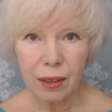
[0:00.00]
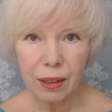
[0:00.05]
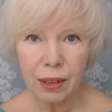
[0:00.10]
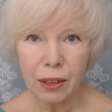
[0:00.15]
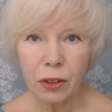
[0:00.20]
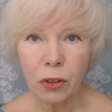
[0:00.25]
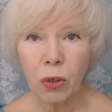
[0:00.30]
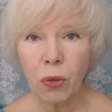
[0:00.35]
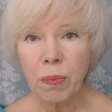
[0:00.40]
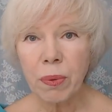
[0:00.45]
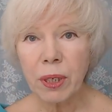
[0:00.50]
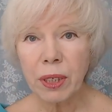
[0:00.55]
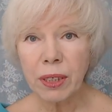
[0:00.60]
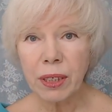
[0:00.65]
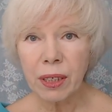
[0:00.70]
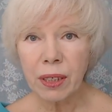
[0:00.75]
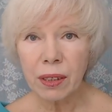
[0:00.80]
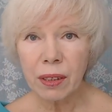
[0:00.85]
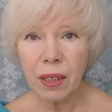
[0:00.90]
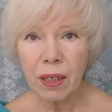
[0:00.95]
Добрый
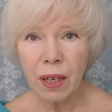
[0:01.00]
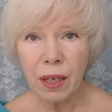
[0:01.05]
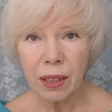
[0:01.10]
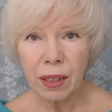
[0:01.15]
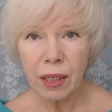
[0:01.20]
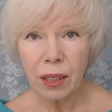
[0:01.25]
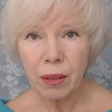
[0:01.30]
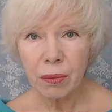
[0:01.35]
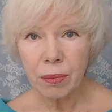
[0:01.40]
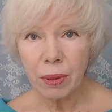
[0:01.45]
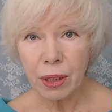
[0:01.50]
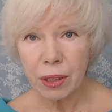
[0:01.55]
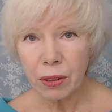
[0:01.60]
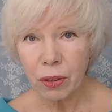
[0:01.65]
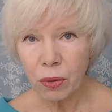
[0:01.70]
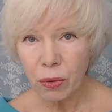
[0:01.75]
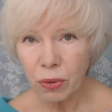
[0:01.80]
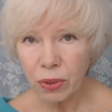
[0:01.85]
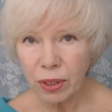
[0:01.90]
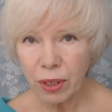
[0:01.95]
день, дорогие мои
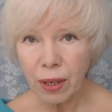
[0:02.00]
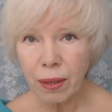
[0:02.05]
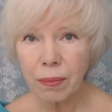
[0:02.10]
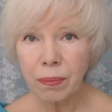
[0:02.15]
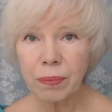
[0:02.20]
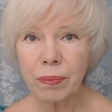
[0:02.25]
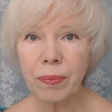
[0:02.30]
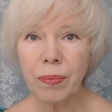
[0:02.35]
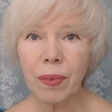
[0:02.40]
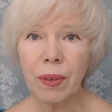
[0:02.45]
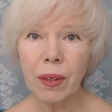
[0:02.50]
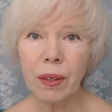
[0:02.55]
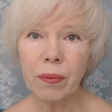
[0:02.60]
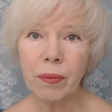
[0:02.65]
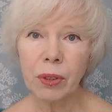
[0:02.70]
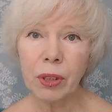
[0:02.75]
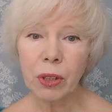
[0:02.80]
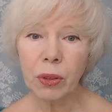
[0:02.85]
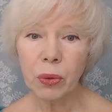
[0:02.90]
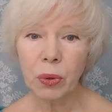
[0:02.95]
друзья! Вы
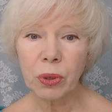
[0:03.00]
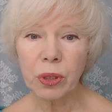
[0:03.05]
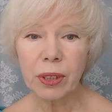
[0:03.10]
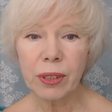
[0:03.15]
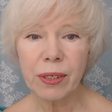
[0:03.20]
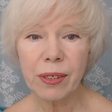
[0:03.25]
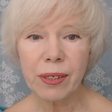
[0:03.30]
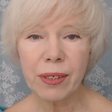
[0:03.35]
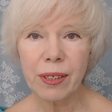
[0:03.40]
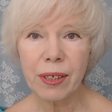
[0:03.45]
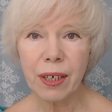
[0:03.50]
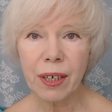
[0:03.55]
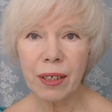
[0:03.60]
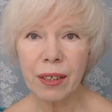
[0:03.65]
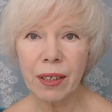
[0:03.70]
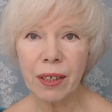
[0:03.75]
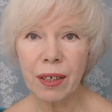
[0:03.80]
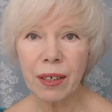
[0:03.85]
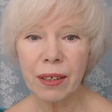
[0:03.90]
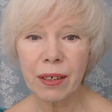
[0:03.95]
находитесь на
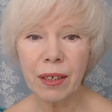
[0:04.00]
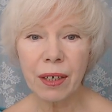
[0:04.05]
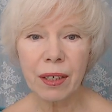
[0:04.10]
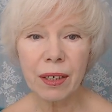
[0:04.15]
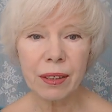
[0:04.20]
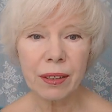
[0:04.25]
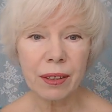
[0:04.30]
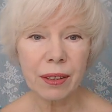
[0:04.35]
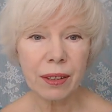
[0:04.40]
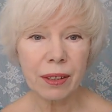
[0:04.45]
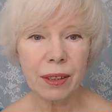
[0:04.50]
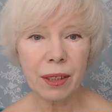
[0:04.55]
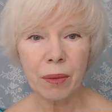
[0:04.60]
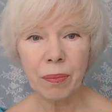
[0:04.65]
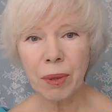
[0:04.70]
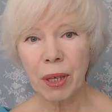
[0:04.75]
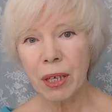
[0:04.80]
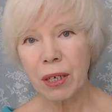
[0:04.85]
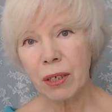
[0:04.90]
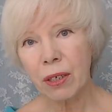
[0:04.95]
канале Галина
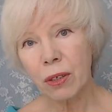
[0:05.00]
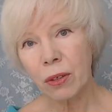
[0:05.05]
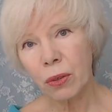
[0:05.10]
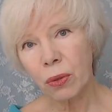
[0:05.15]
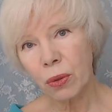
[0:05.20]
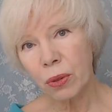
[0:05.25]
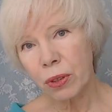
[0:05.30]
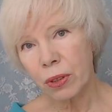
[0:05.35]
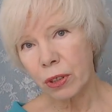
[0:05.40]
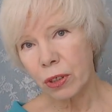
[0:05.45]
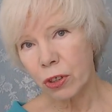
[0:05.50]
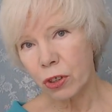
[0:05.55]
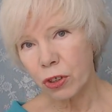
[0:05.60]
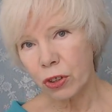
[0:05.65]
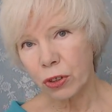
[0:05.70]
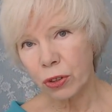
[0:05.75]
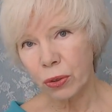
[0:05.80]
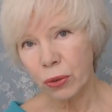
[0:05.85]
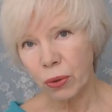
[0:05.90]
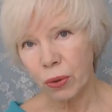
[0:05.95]
Коломейка «Кройка и
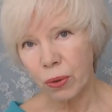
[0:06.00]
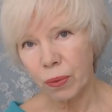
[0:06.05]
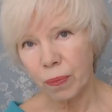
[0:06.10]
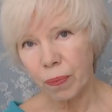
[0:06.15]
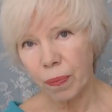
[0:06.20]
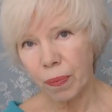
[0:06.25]
шитье».